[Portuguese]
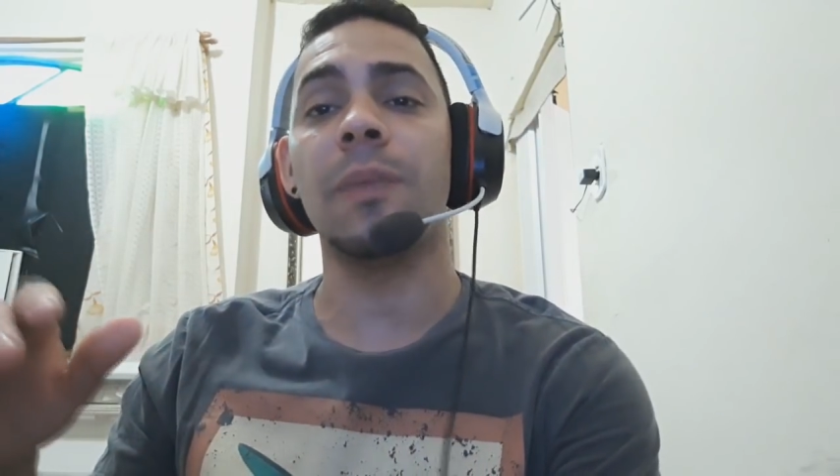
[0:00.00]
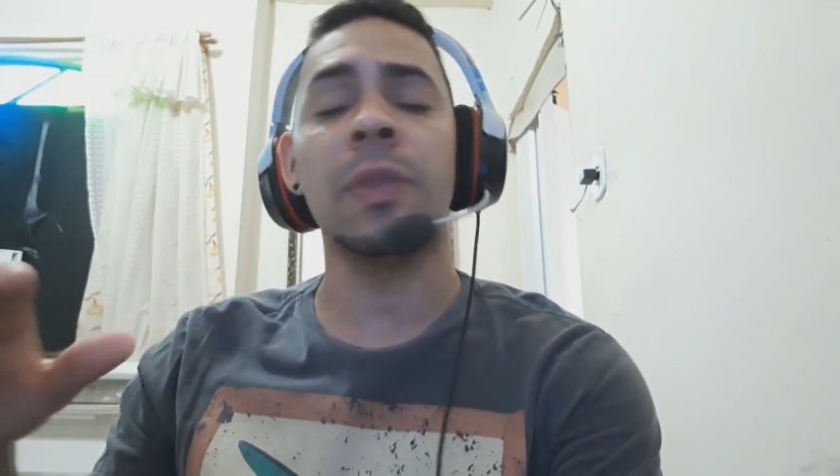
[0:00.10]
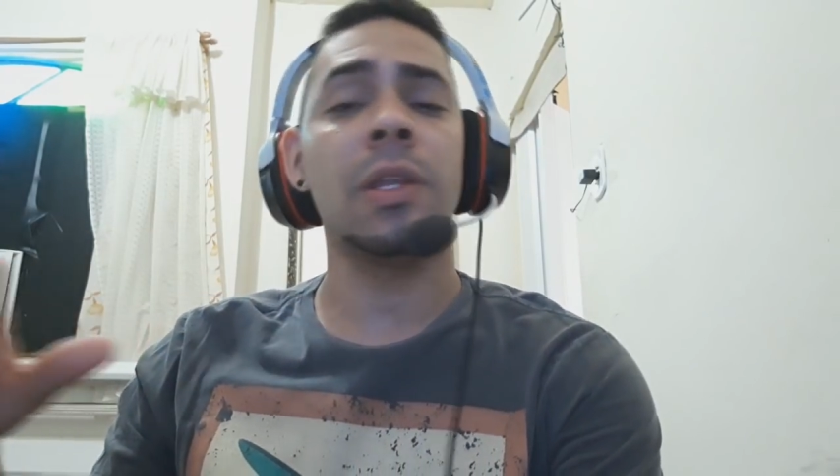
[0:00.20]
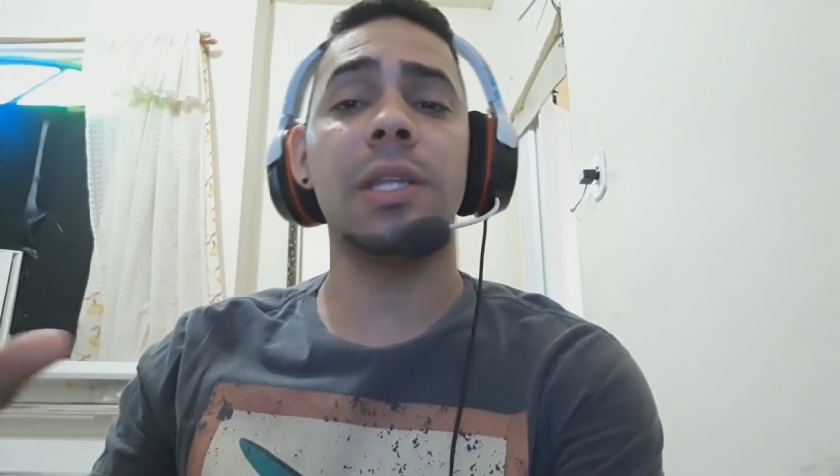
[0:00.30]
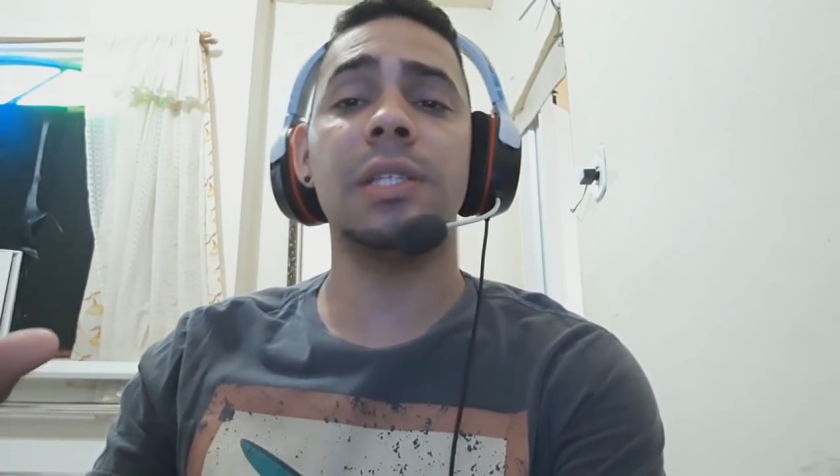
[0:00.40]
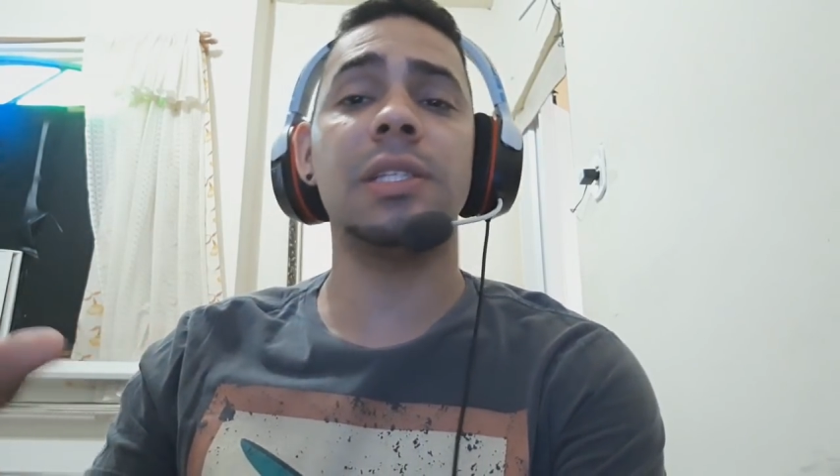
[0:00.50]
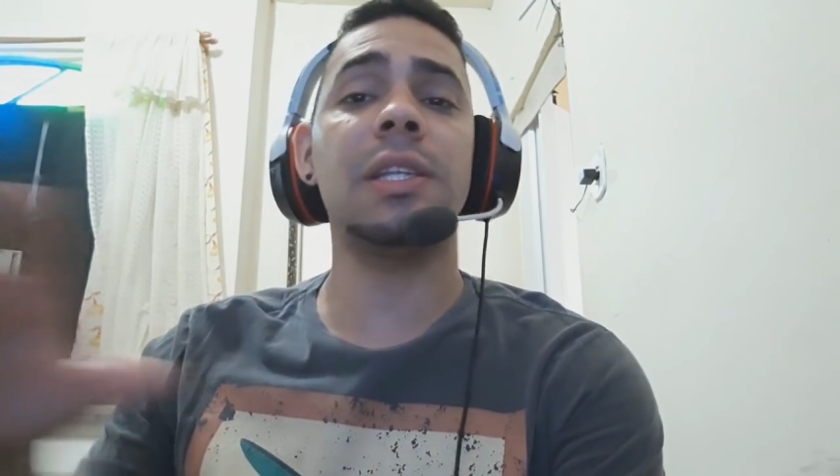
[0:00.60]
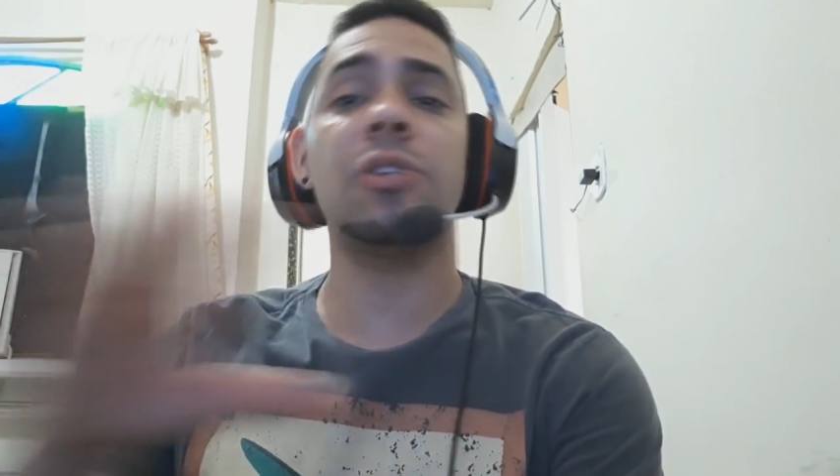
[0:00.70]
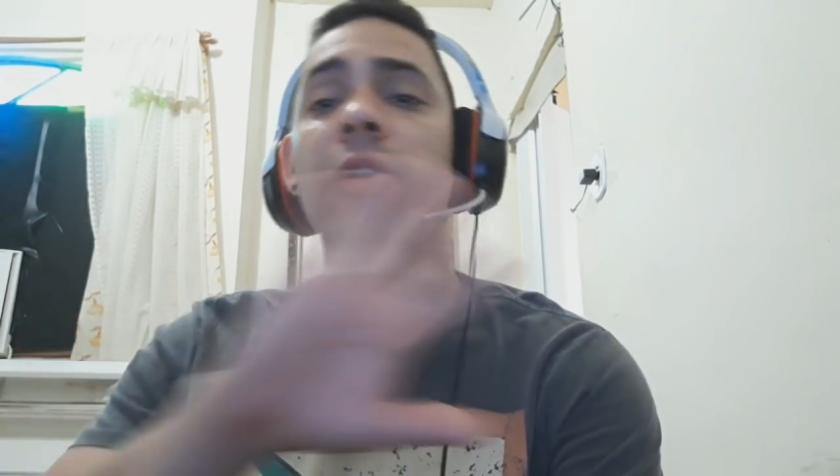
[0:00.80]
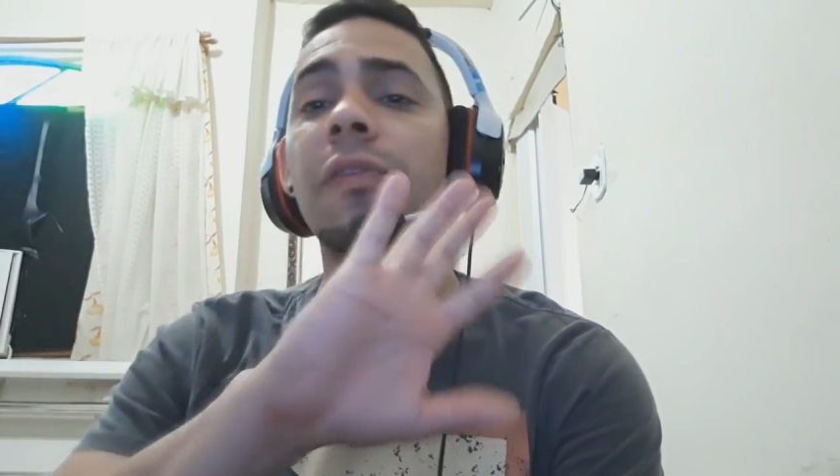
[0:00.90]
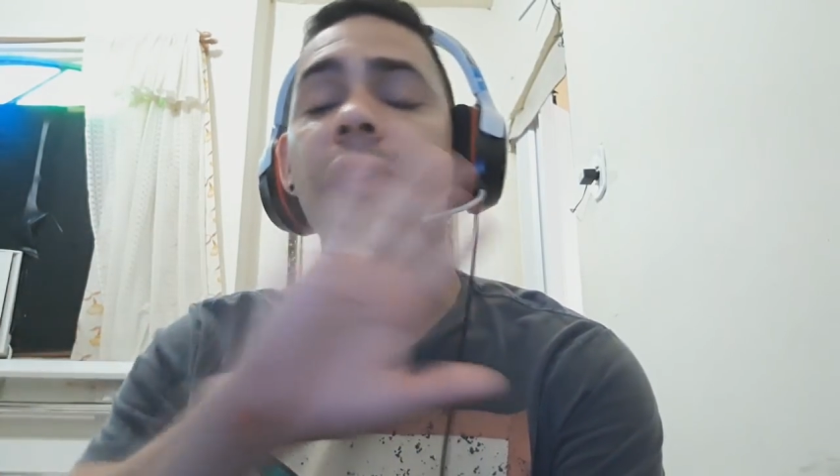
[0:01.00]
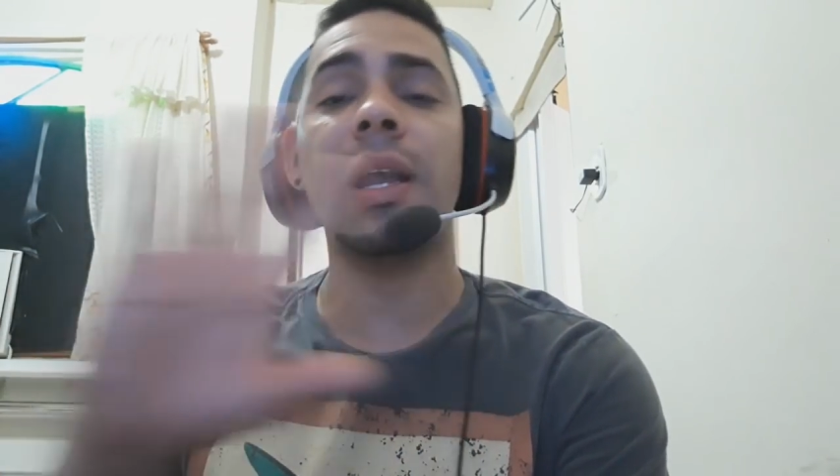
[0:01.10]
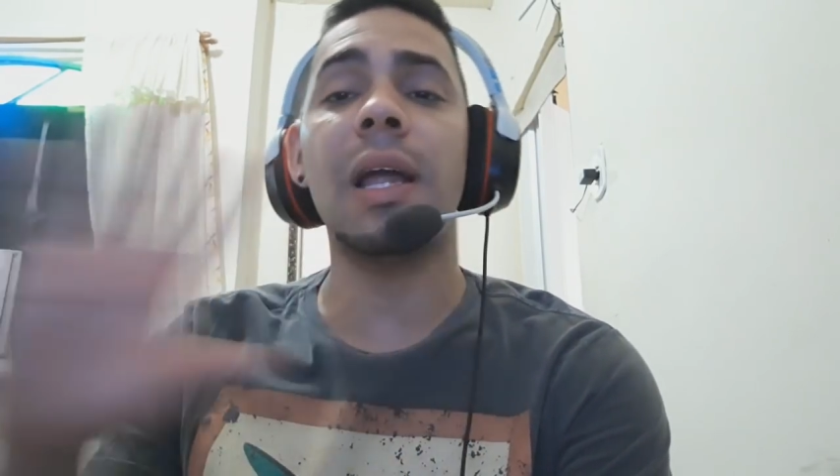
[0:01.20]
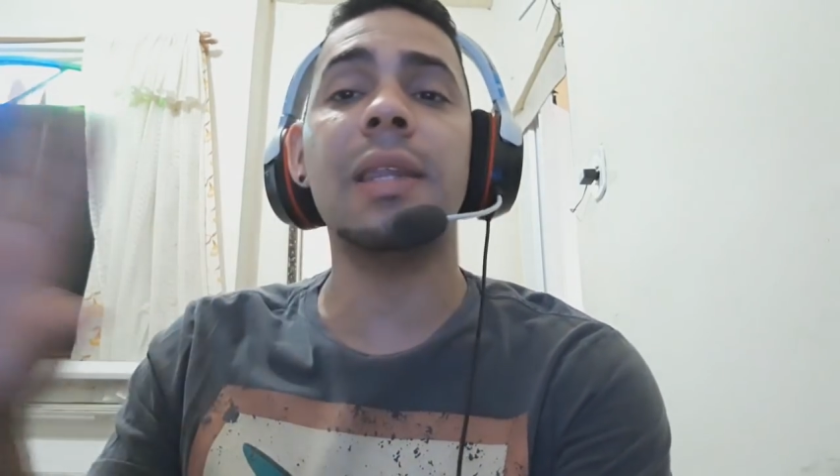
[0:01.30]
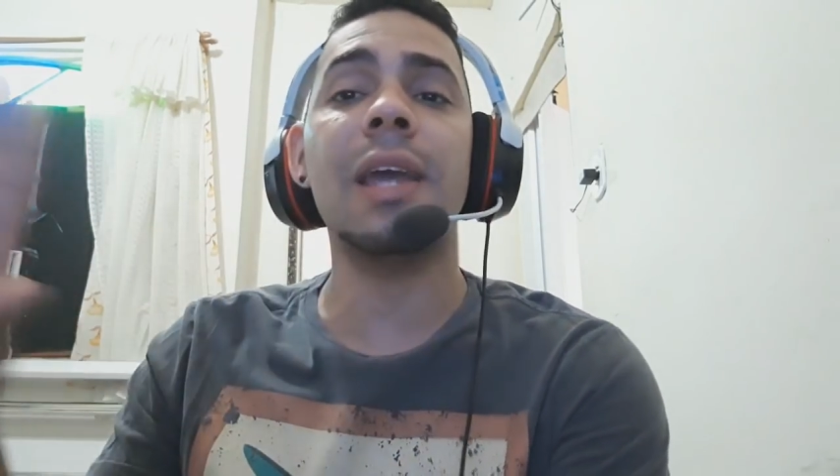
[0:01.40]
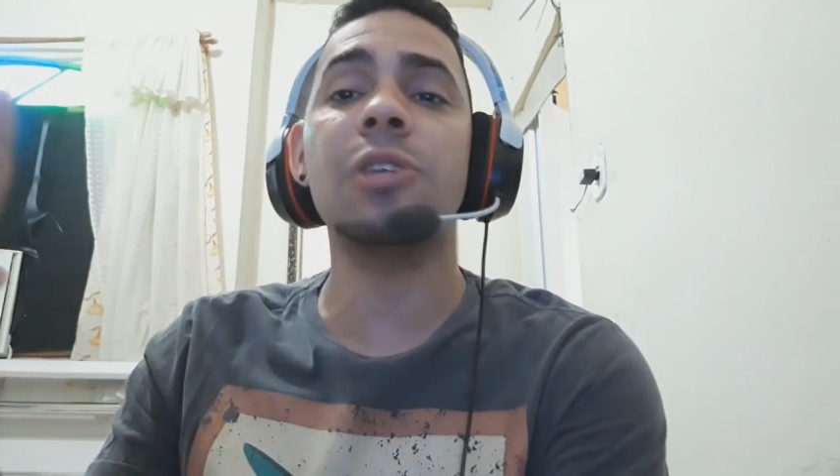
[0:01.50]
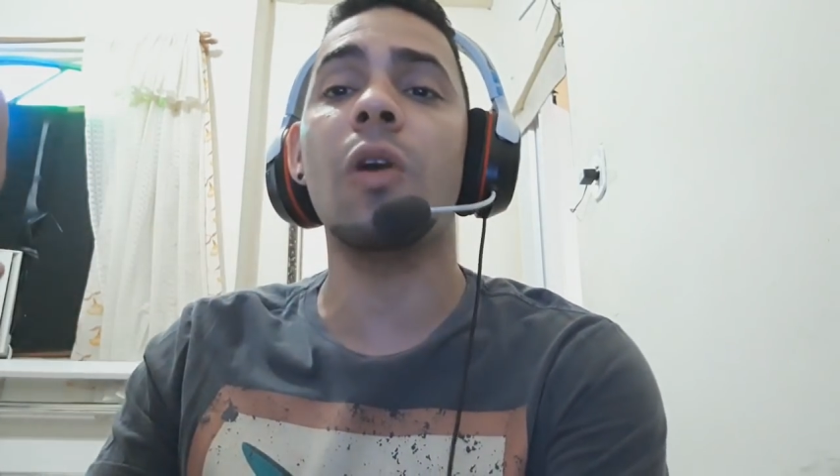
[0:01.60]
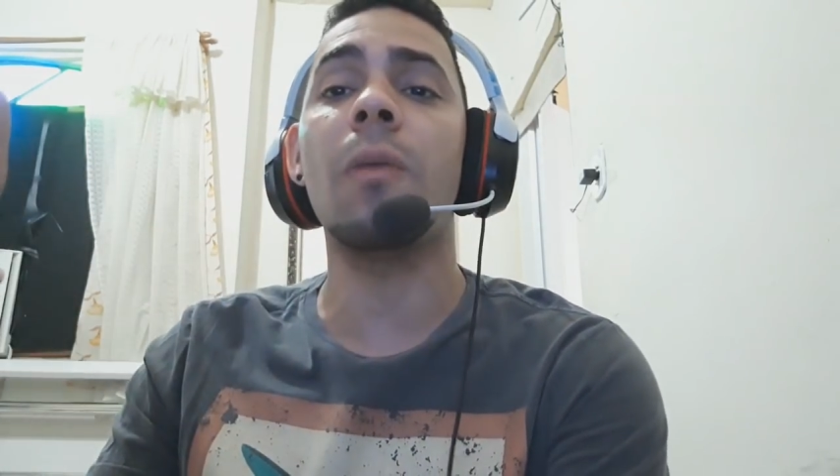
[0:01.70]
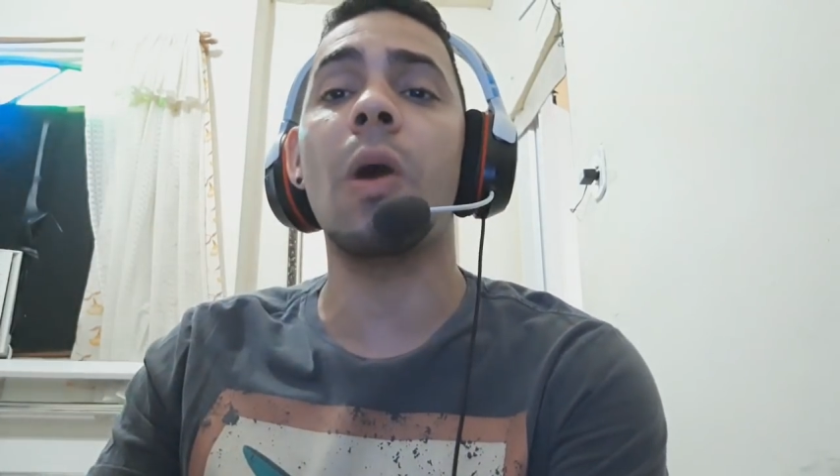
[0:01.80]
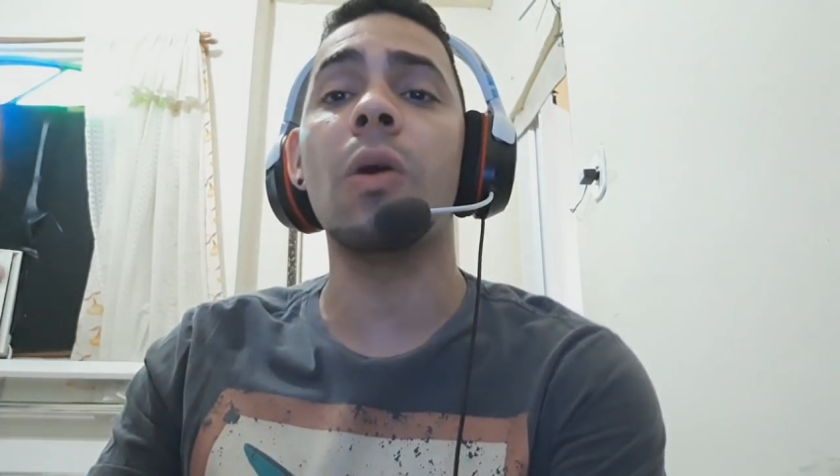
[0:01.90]
O 360 ele só fica lá dash
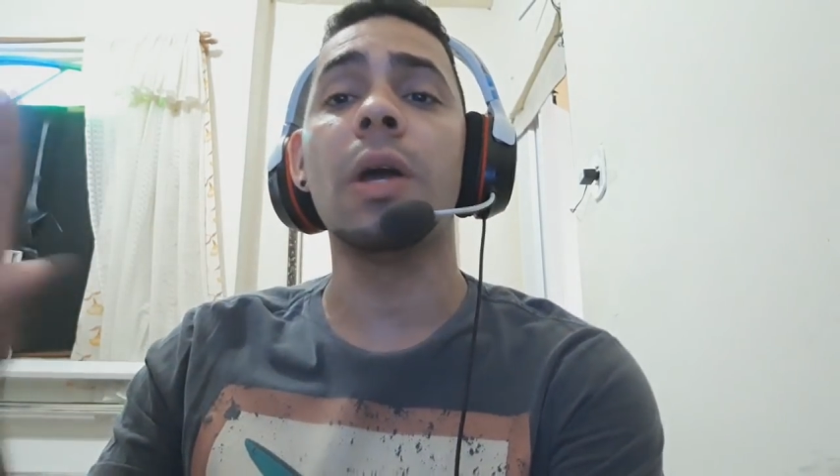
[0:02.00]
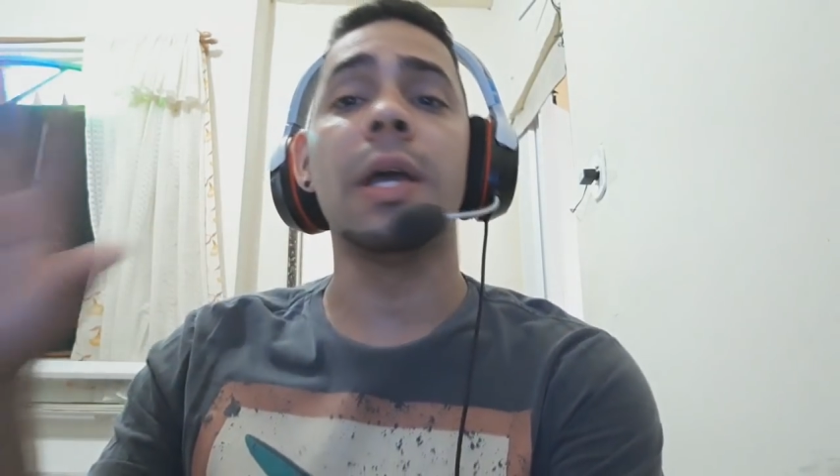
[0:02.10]
normal.